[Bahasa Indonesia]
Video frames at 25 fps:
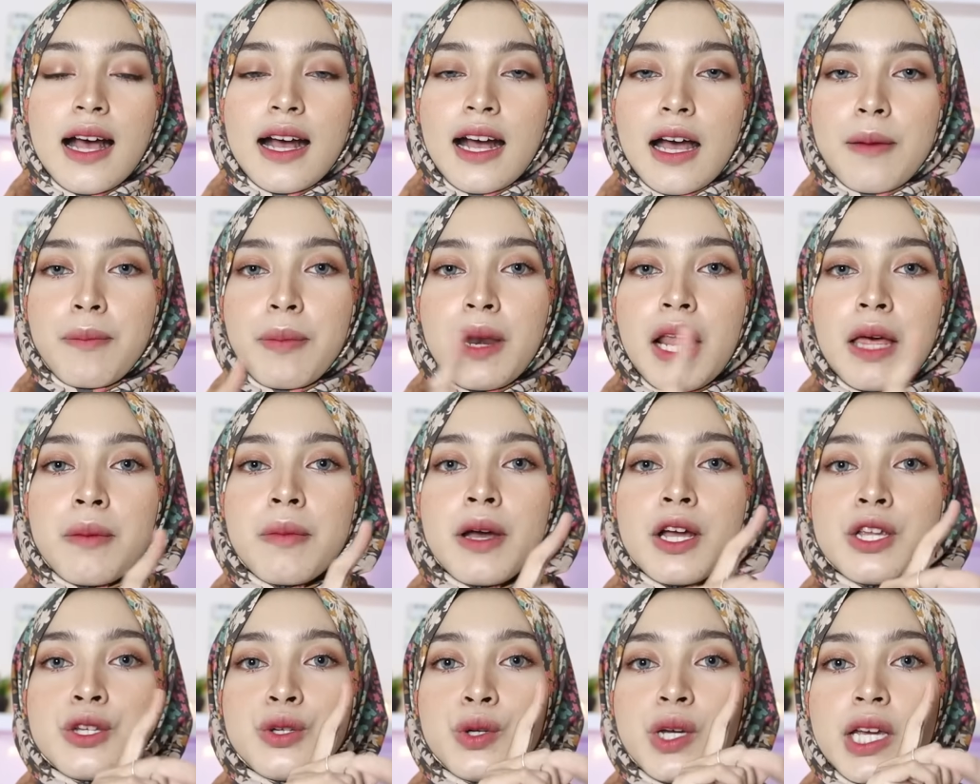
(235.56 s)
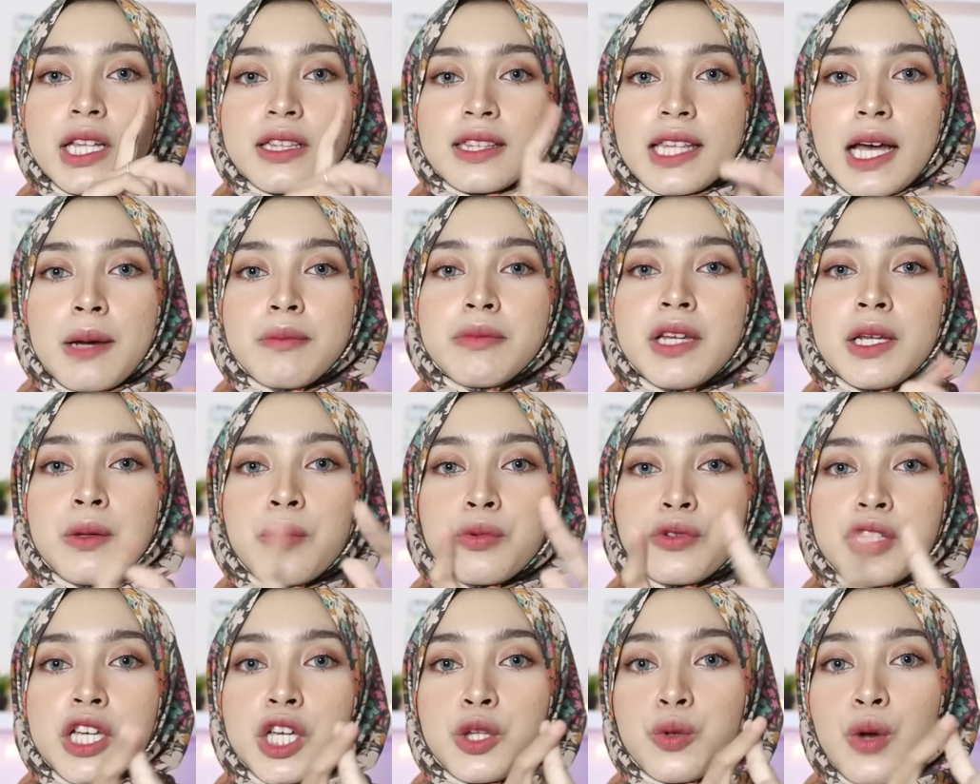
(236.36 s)
anggaplah baju hitam dan
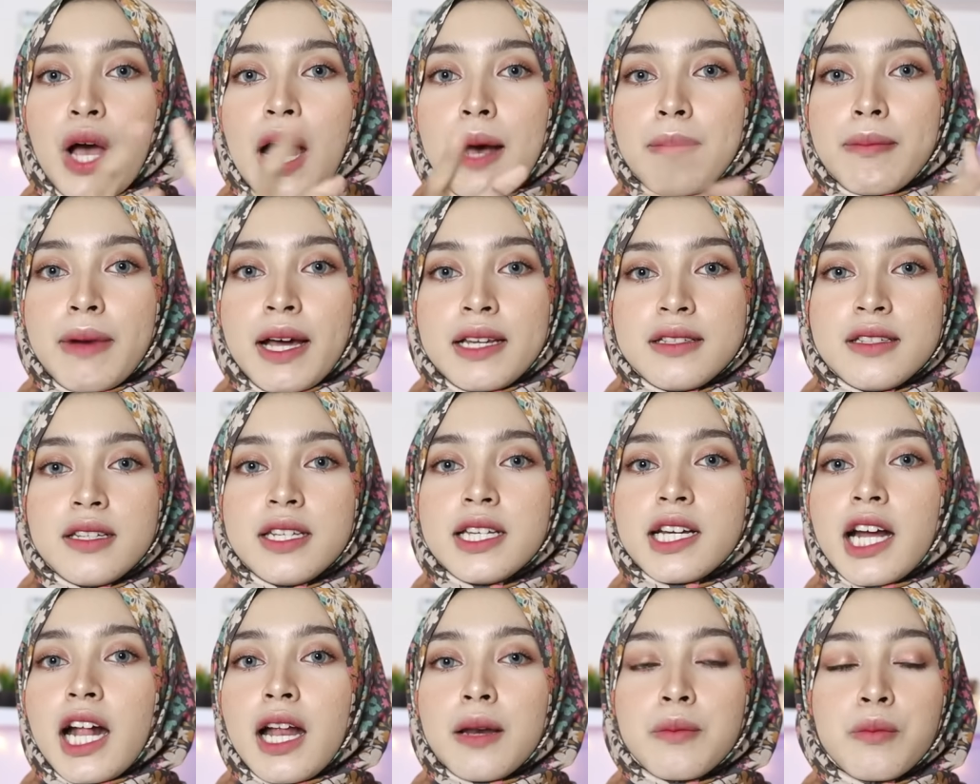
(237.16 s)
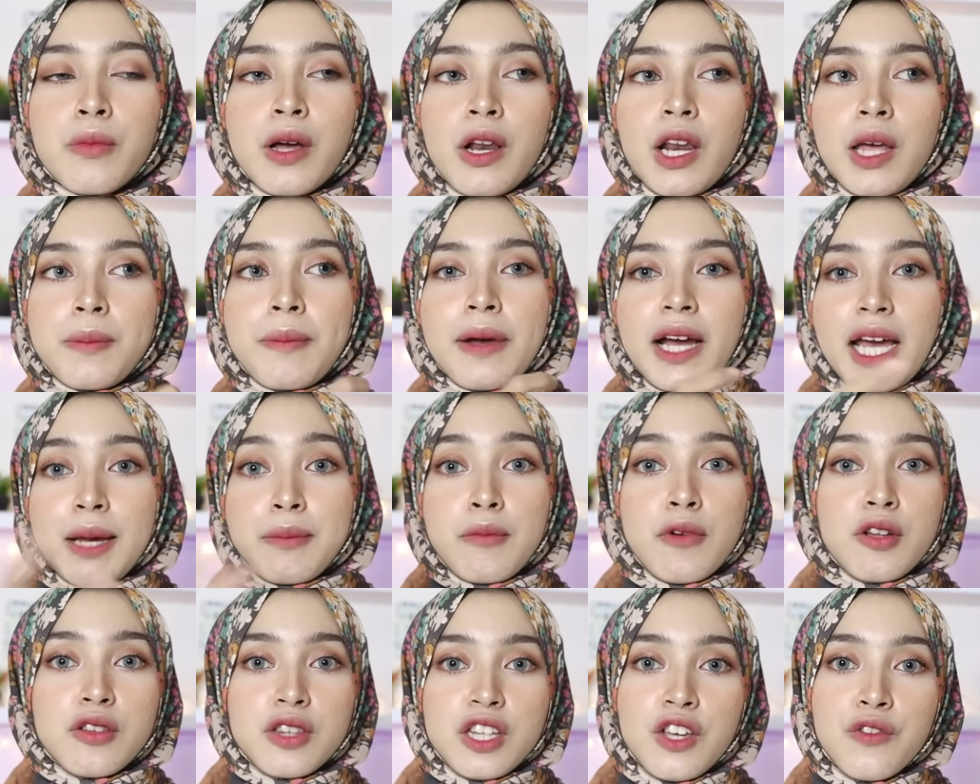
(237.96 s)
putih itu aman jadi kalian boleh pakai
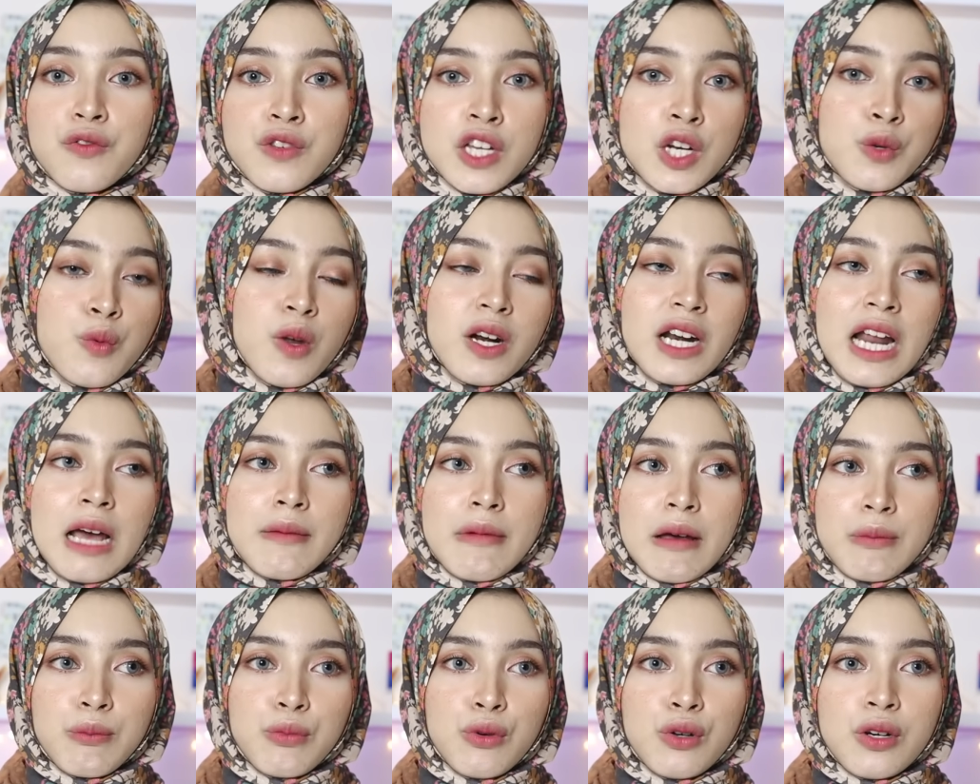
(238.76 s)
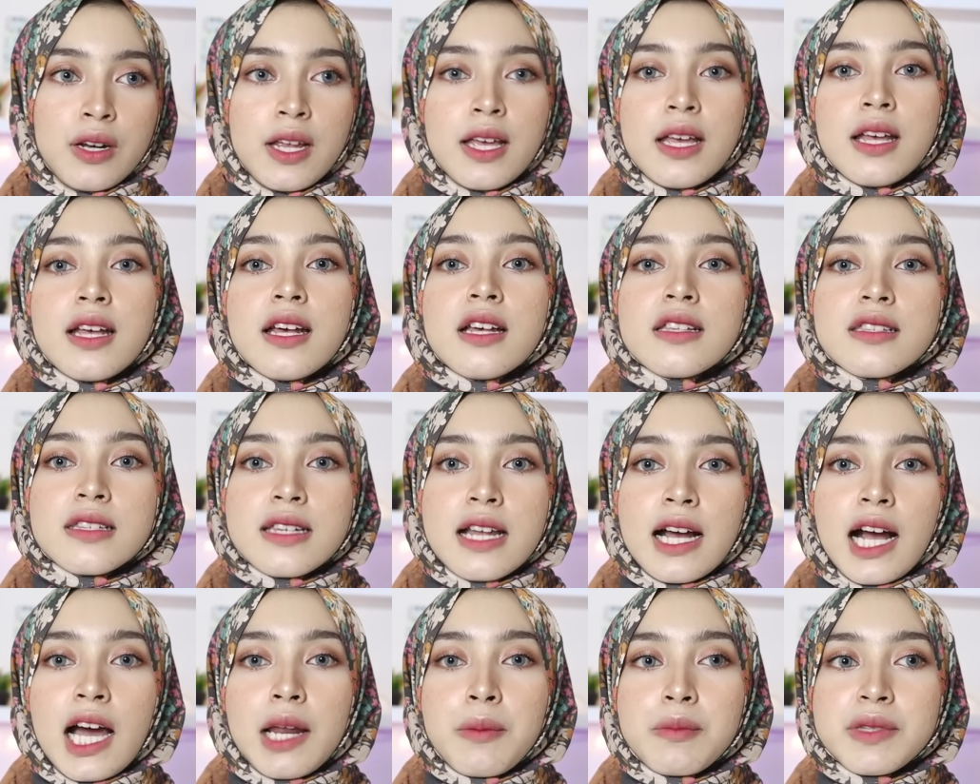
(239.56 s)
motif dan warna apapun
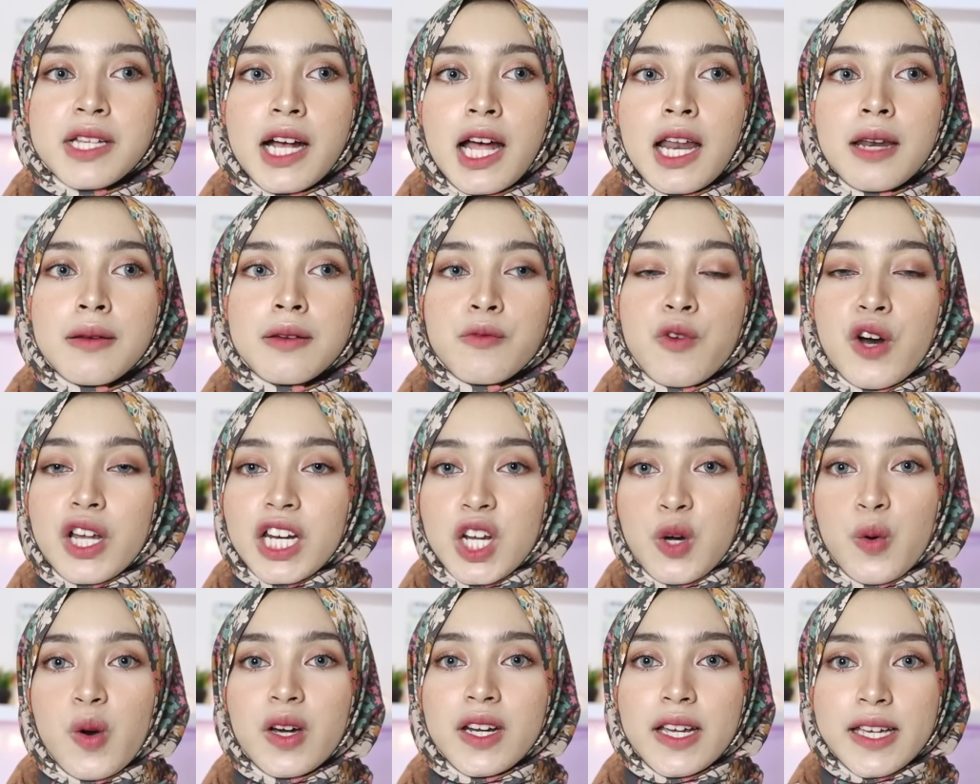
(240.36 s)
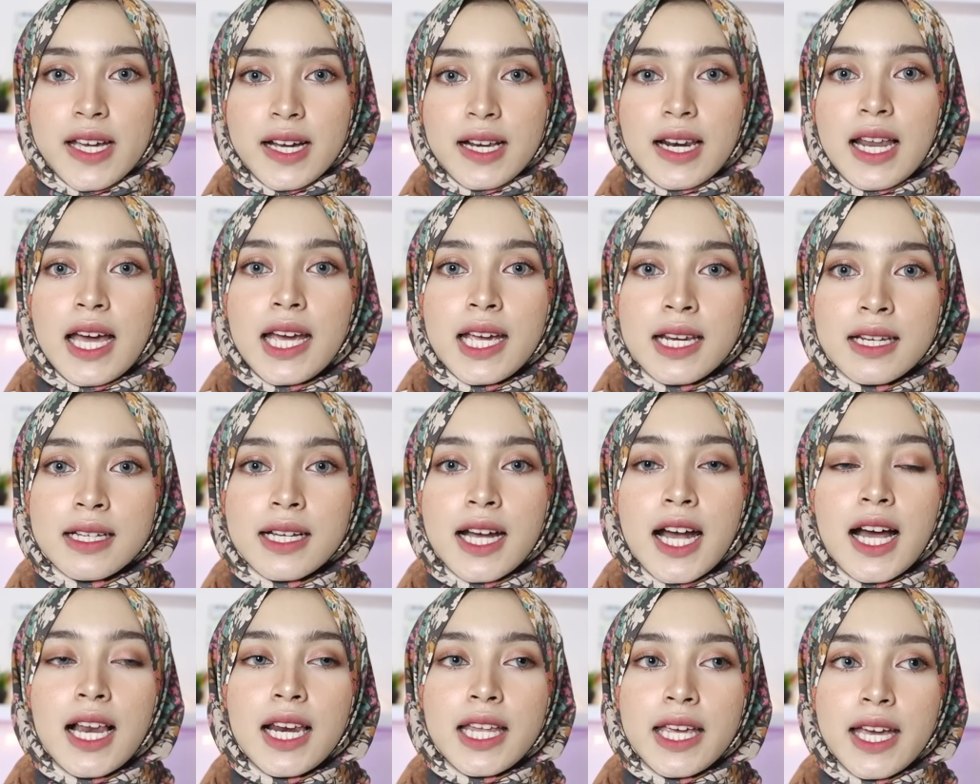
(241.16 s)
sedangkan misalkan warna-warna yang
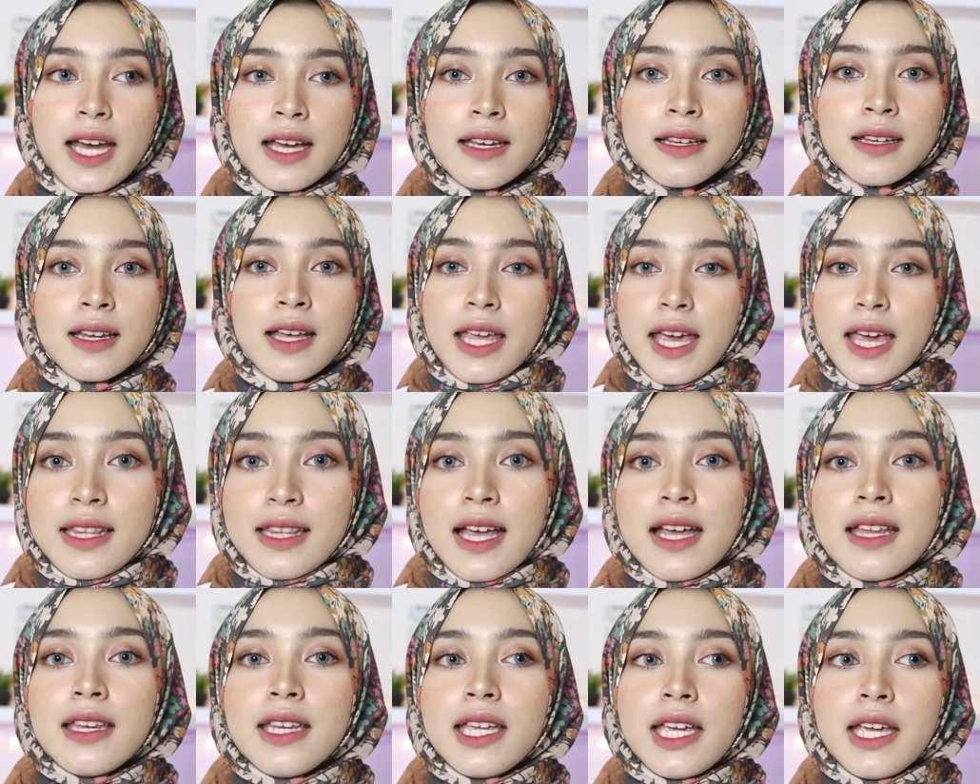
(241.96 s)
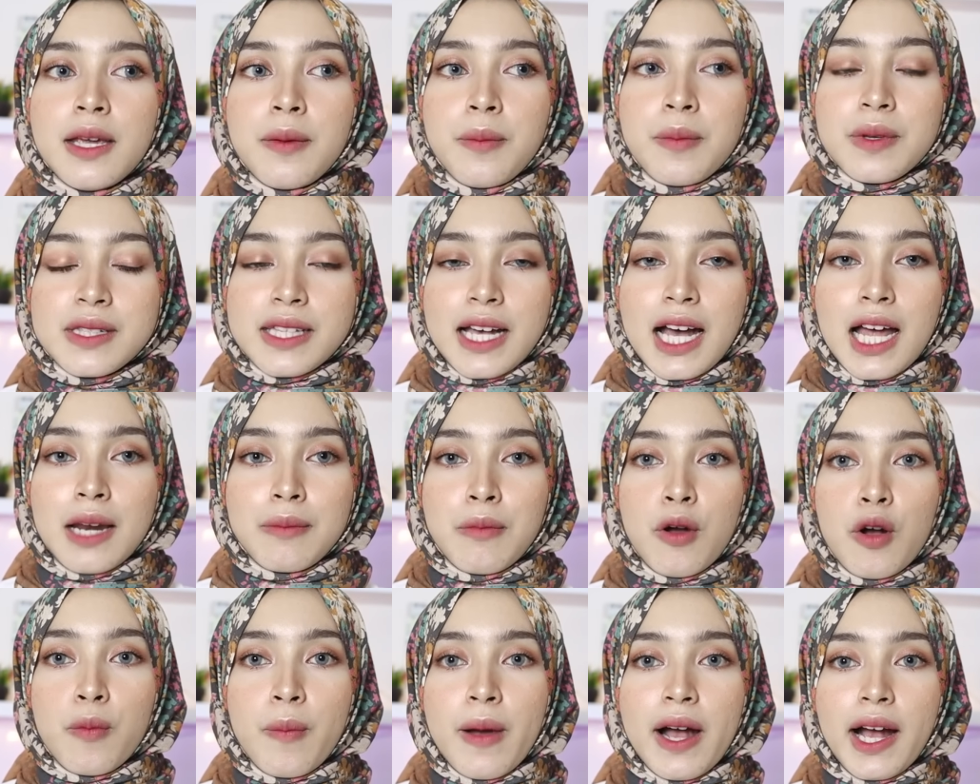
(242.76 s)
lain kalian tadi
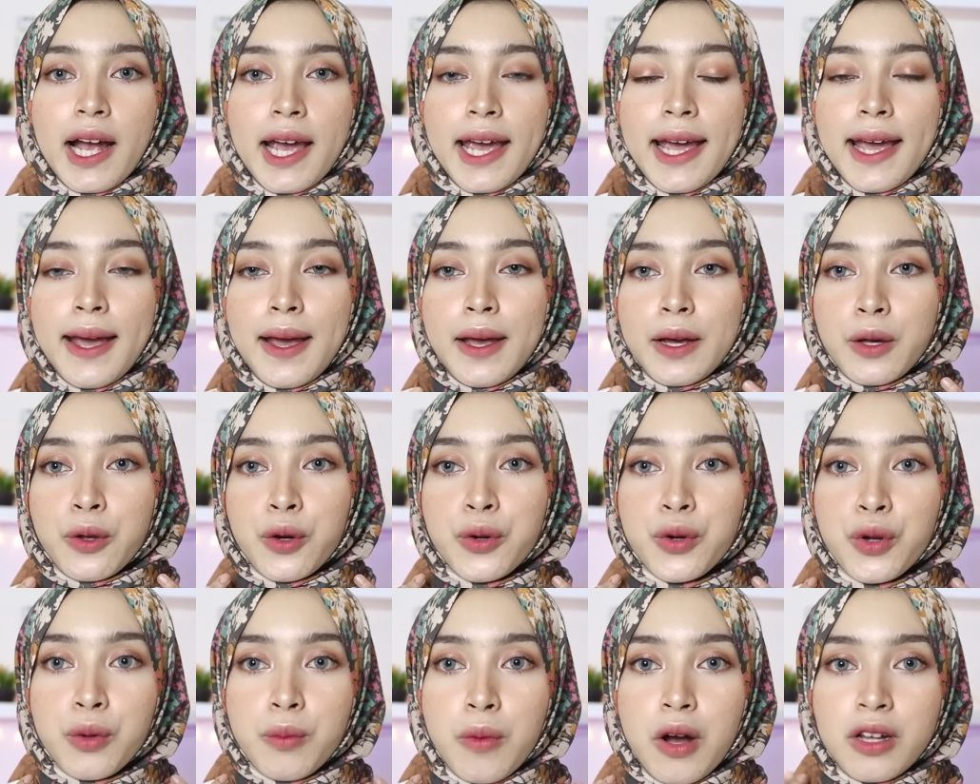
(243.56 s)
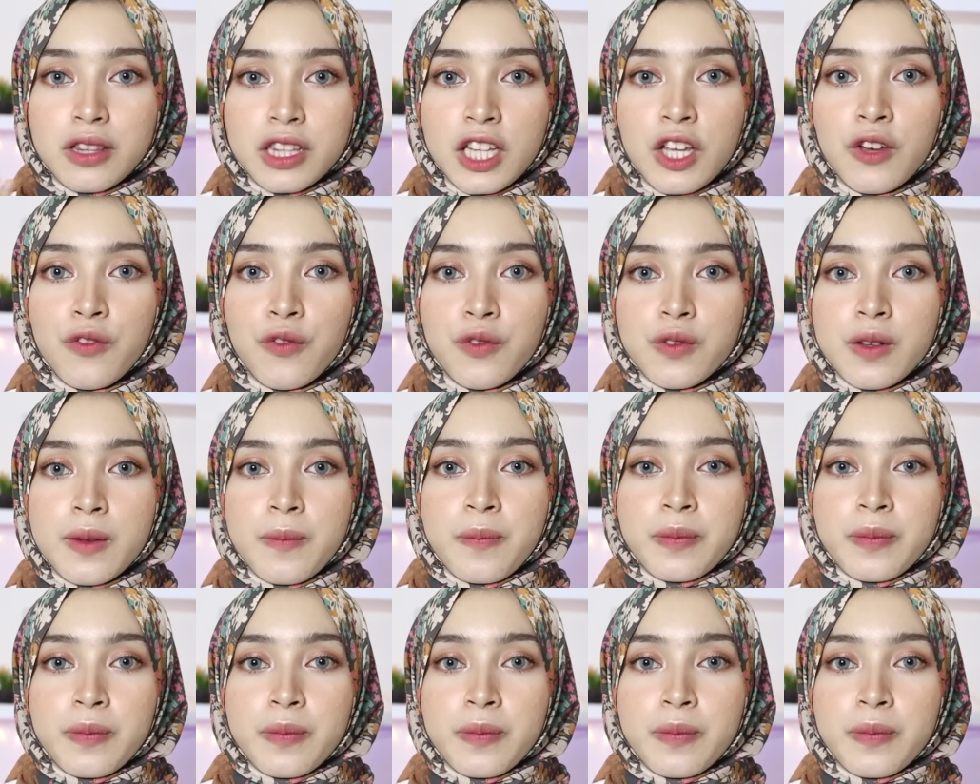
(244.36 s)
misalkan mau pakai kerudung motif